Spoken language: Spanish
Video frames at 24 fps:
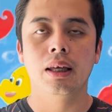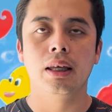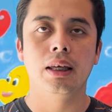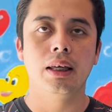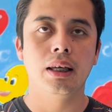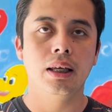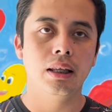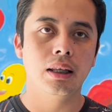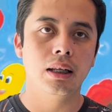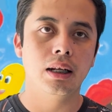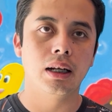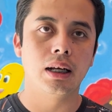
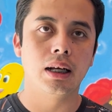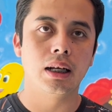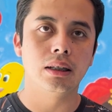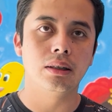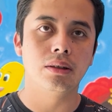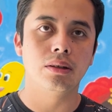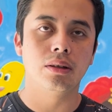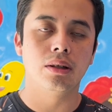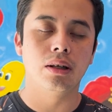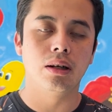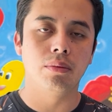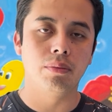y en el
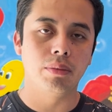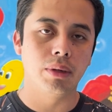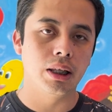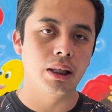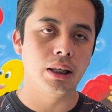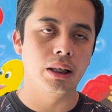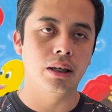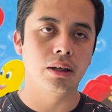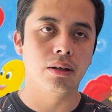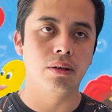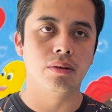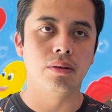caso del
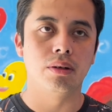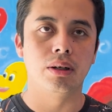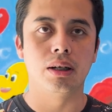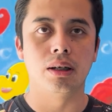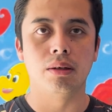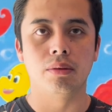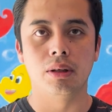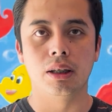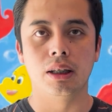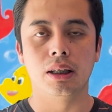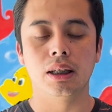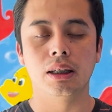médico en
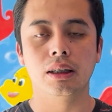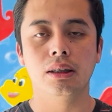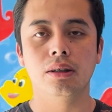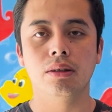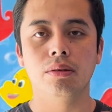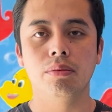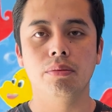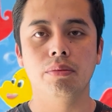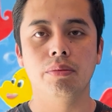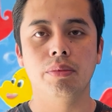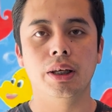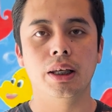rehabilitación